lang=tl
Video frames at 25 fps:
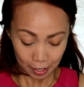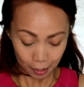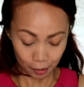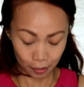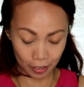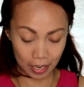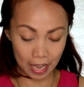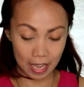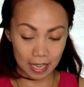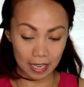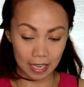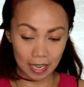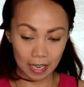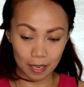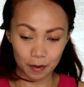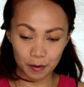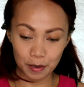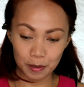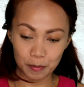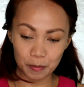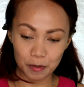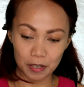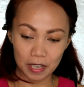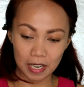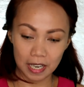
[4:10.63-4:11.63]
Okay, ang
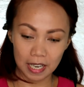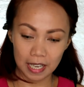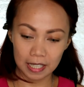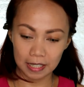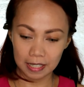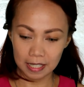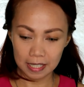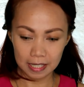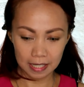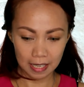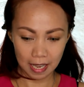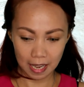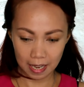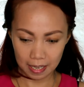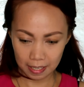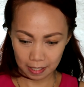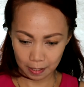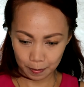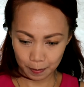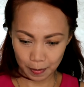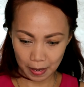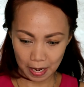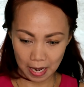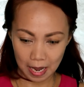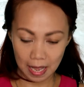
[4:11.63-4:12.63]
gagawin muna natin sa
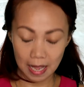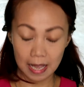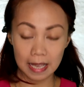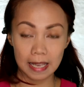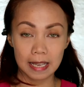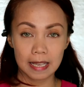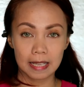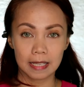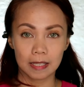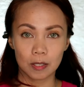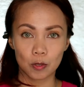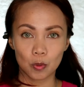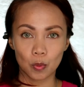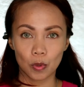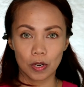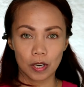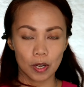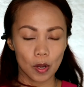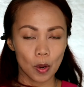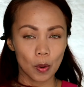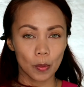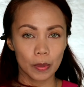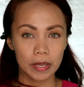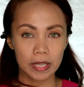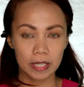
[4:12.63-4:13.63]
eyes pala is
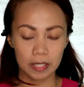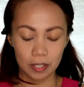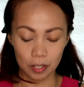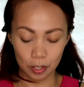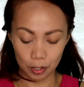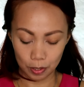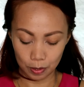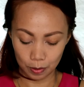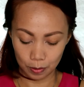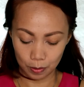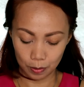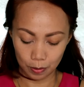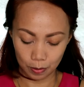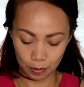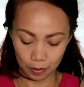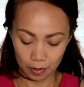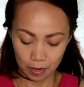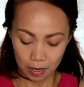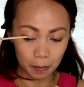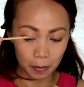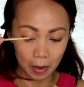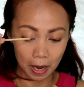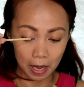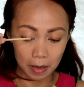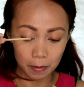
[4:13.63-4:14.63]
we're going to
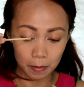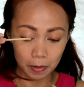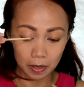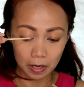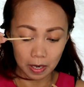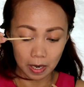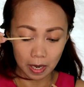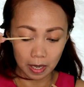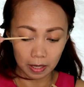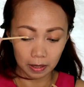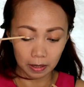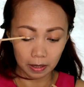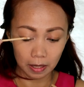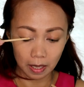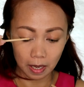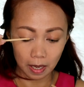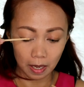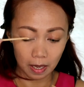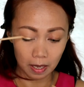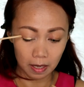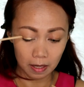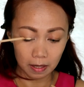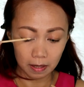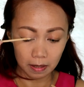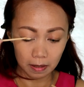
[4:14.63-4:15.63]
primer
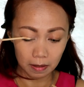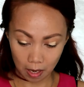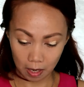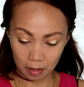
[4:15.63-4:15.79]
natin.